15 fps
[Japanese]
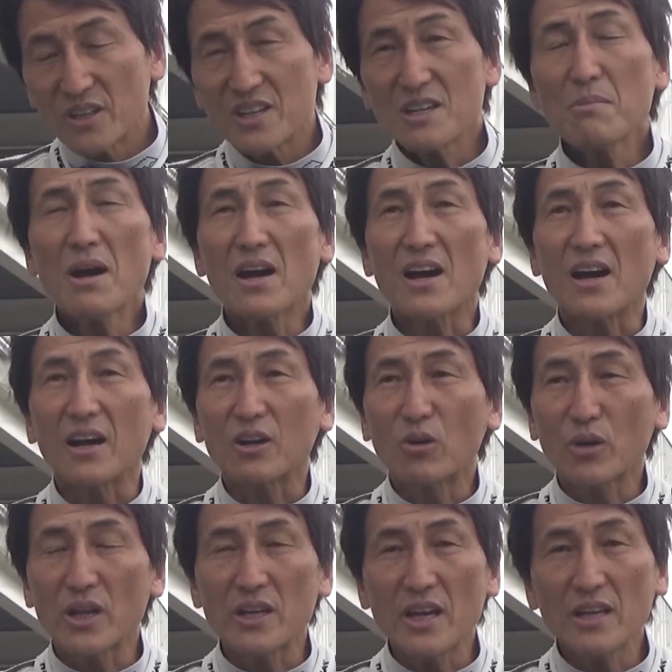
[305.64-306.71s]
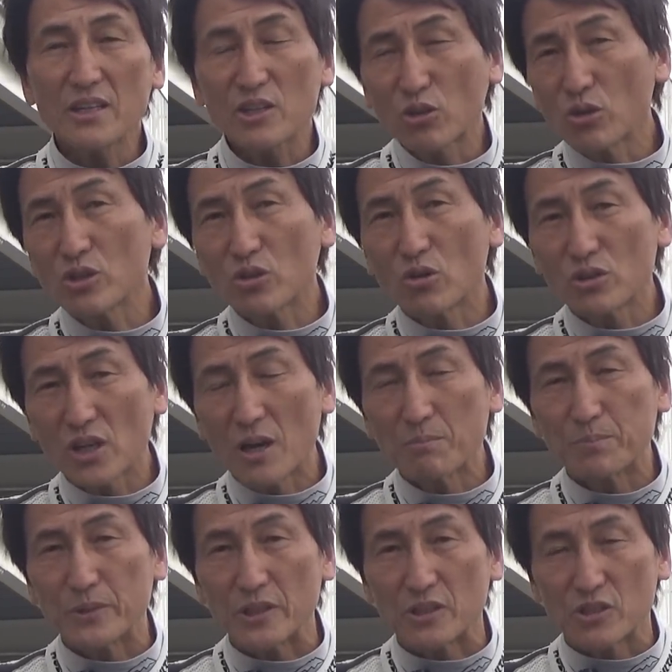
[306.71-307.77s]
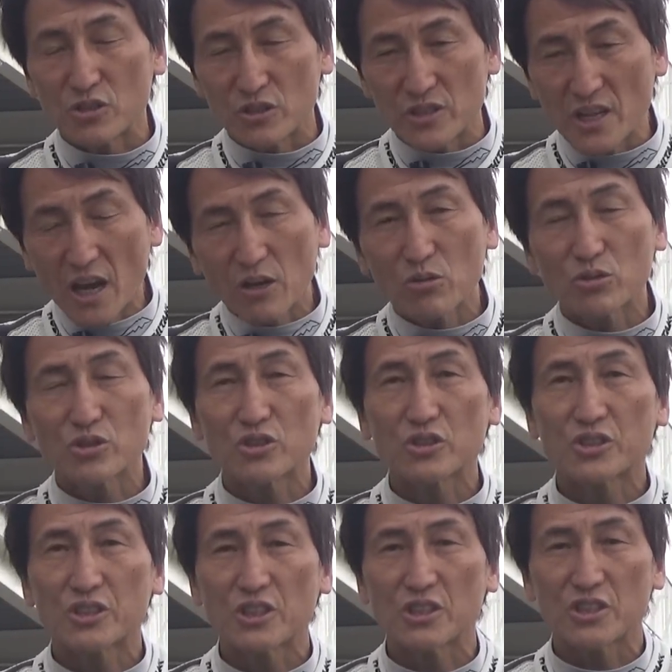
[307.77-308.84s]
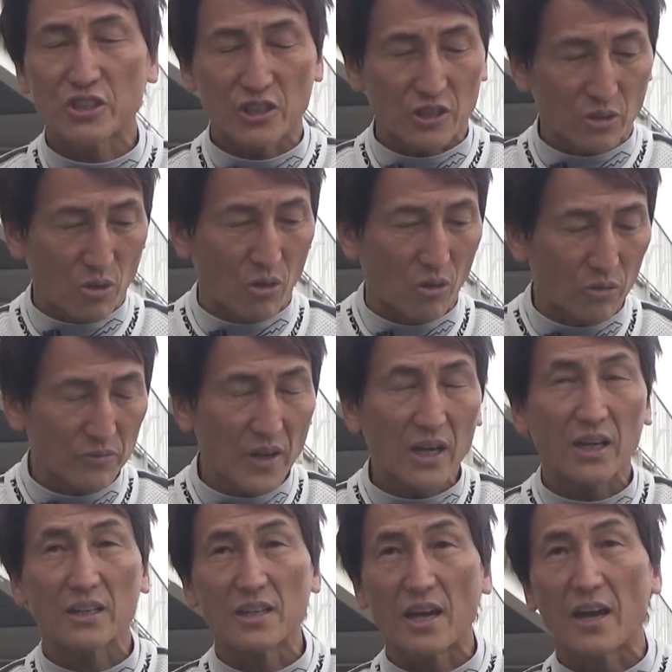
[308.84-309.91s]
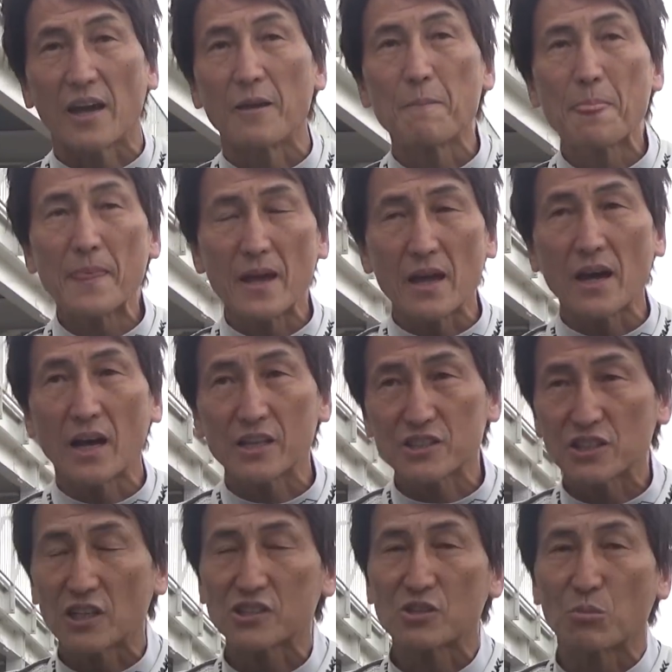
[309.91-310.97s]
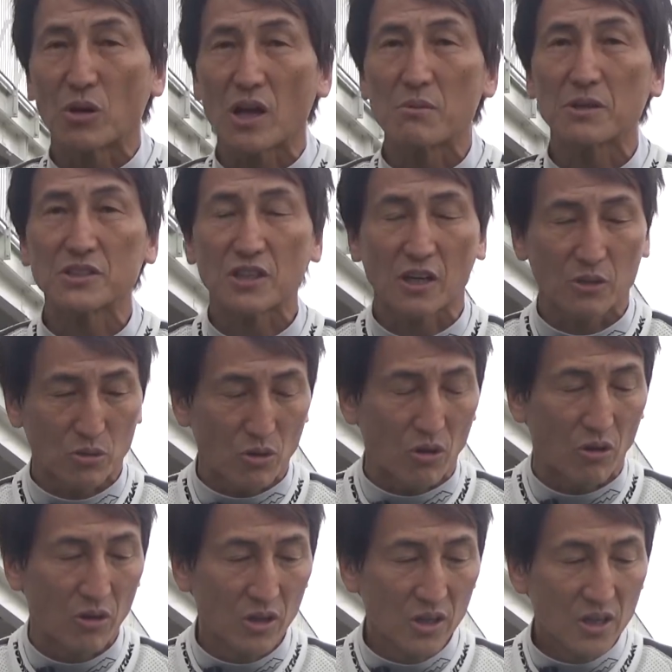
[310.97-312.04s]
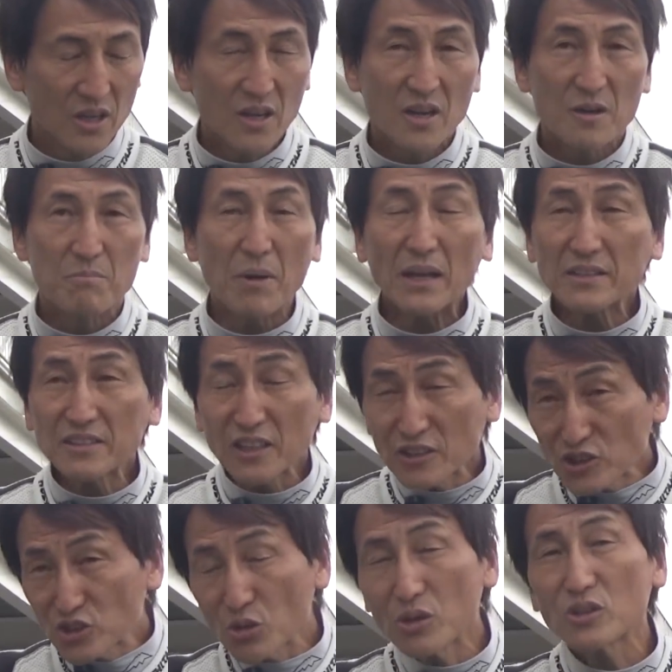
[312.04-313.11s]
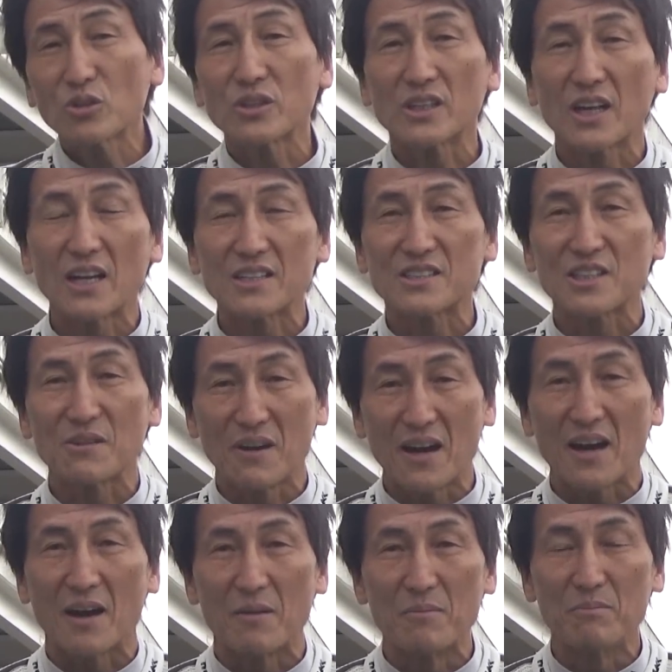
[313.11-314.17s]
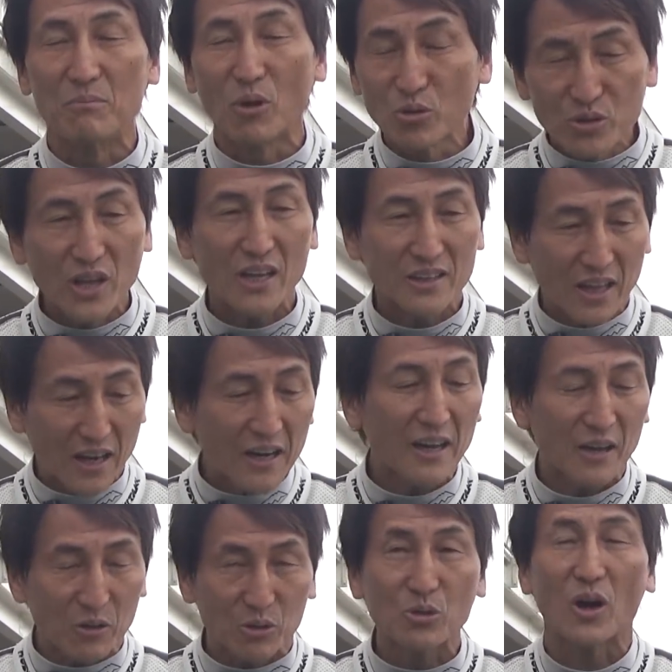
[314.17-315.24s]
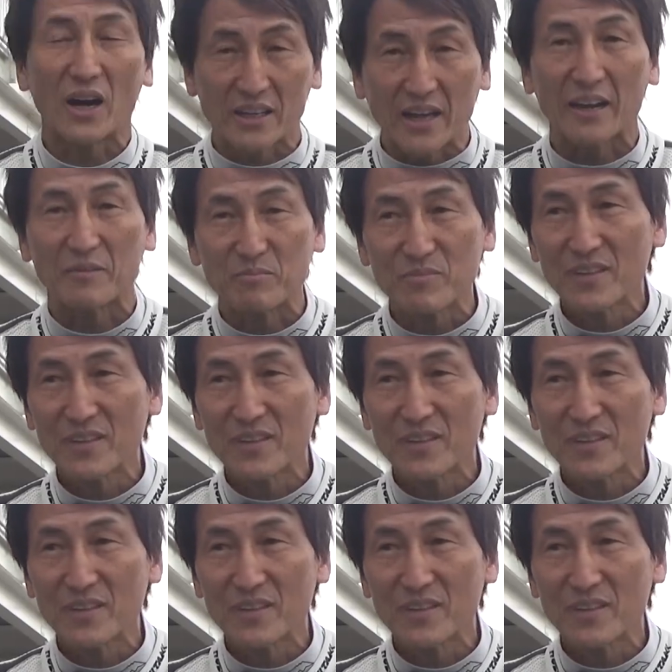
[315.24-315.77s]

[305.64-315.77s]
今これねニコニコグランプリっていう 250cc の中で、えー、走らせてもらいましたけど全くストレートに関しては問題にならないほど速い